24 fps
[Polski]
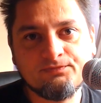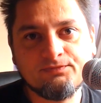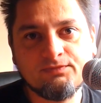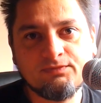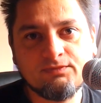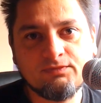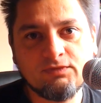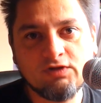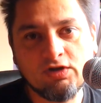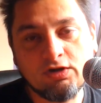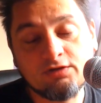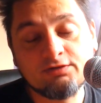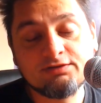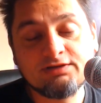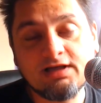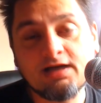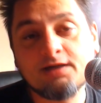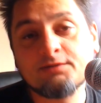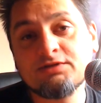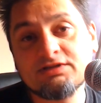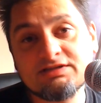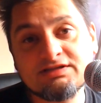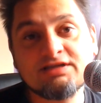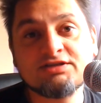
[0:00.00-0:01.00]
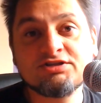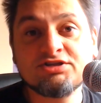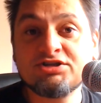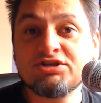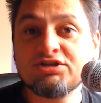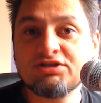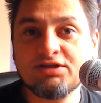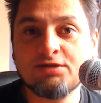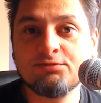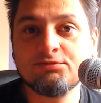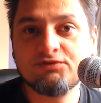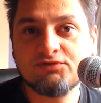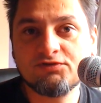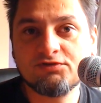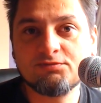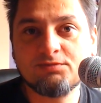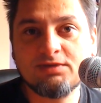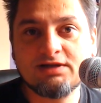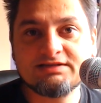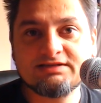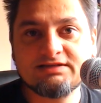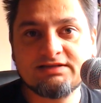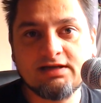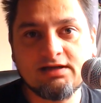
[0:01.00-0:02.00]
No tak, nie znajdziecie tam
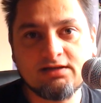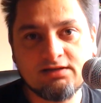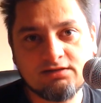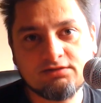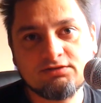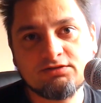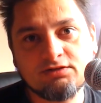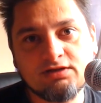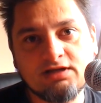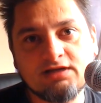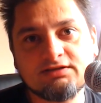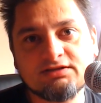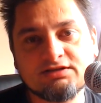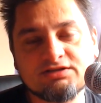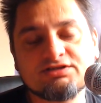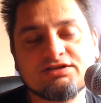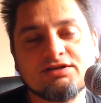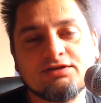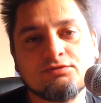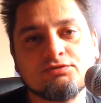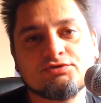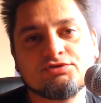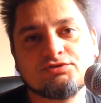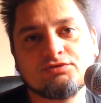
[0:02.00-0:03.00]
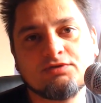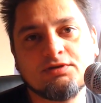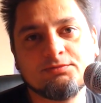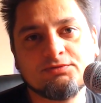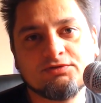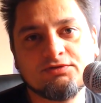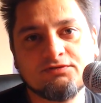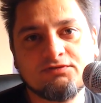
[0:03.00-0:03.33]
informacji, ale to ja też założyłem.